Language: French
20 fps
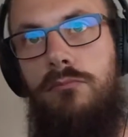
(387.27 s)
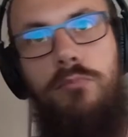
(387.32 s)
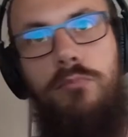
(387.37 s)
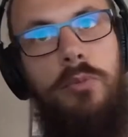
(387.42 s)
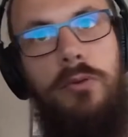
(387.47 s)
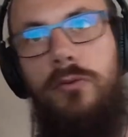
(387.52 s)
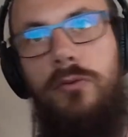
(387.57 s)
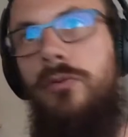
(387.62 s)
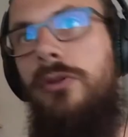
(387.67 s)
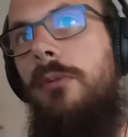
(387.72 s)

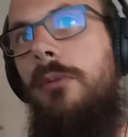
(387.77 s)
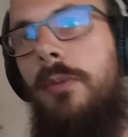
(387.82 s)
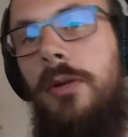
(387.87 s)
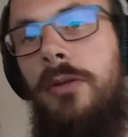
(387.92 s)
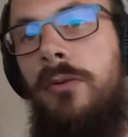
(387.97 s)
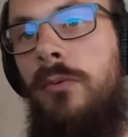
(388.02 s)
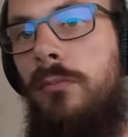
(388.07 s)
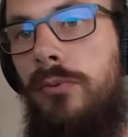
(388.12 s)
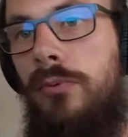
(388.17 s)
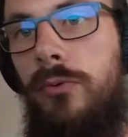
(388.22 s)
Parce que t'as pas
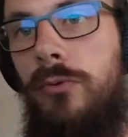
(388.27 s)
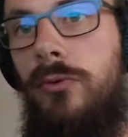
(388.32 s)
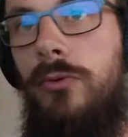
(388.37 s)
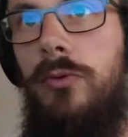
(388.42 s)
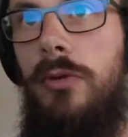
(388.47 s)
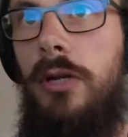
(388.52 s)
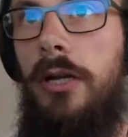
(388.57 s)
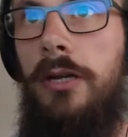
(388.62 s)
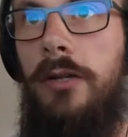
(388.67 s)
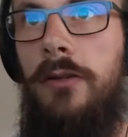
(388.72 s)
non plus que
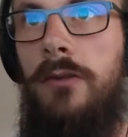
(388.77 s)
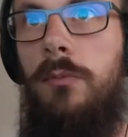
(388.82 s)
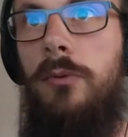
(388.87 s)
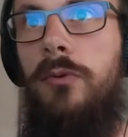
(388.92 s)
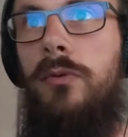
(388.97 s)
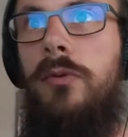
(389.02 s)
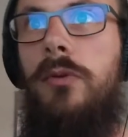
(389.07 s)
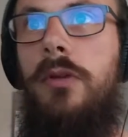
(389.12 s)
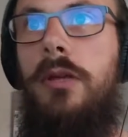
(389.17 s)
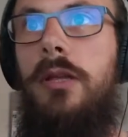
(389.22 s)
de la graisse
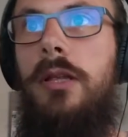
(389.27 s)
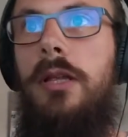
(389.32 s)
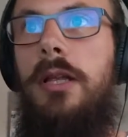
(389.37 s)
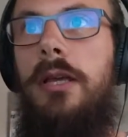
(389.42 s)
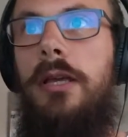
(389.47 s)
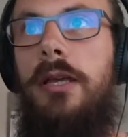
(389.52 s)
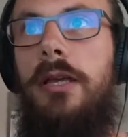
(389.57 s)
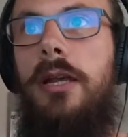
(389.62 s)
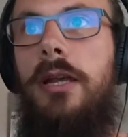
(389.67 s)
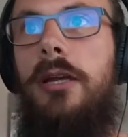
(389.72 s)
brune.
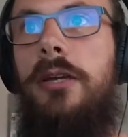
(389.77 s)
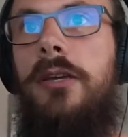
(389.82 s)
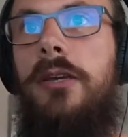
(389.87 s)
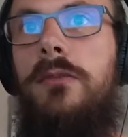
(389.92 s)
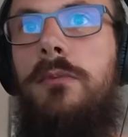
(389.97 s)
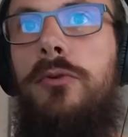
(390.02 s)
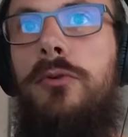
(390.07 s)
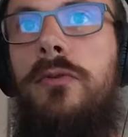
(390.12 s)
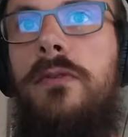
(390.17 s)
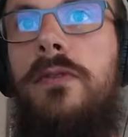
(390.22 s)
Et la
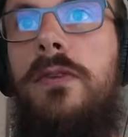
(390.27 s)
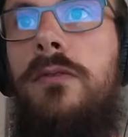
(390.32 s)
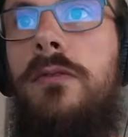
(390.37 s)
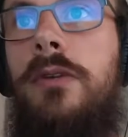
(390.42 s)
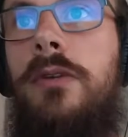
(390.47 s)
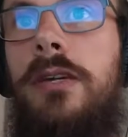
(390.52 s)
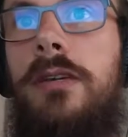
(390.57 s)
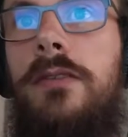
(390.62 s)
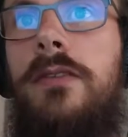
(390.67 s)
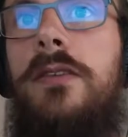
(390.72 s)
graisse brune, c'est une
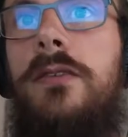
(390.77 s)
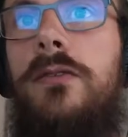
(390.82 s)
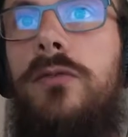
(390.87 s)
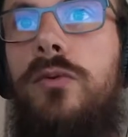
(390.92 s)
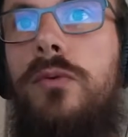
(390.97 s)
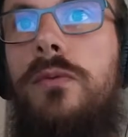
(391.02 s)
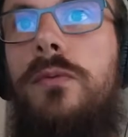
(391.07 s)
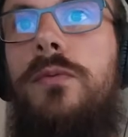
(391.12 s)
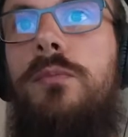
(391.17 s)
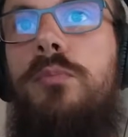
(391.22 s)
graisse qui se
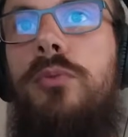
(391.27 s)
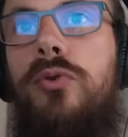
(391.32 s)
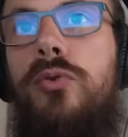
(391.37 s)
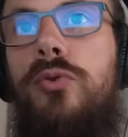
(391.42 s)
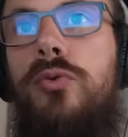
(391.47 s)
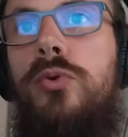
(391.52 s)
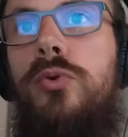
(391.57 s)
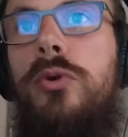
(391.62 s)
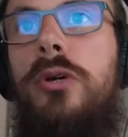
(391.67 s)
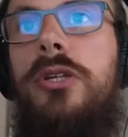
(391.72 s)
trouve
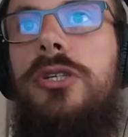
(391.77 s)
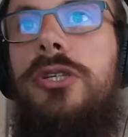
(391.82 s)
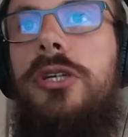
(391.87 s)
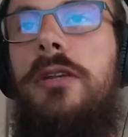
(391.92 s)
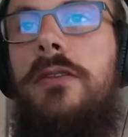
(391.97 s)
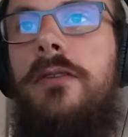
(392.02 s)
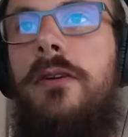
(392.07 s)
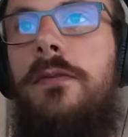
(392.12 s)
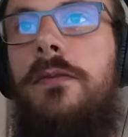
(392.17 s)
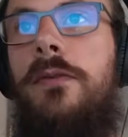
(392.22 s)
beaucoup chez
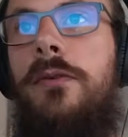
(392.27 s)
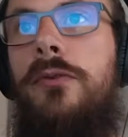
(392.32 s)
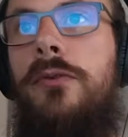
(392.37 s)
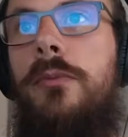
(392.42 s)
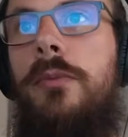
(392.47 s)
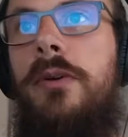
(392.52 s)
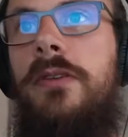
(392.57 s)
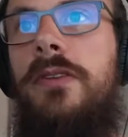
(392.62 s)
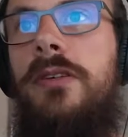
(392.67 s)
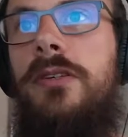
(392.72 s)
les enfants de
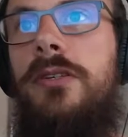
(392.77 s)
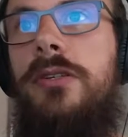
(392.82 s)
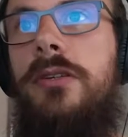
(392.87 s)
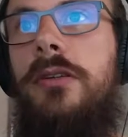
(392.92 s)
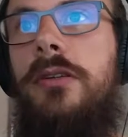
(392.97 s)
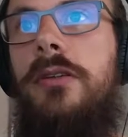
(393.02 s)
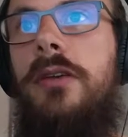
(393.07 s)
bas âge.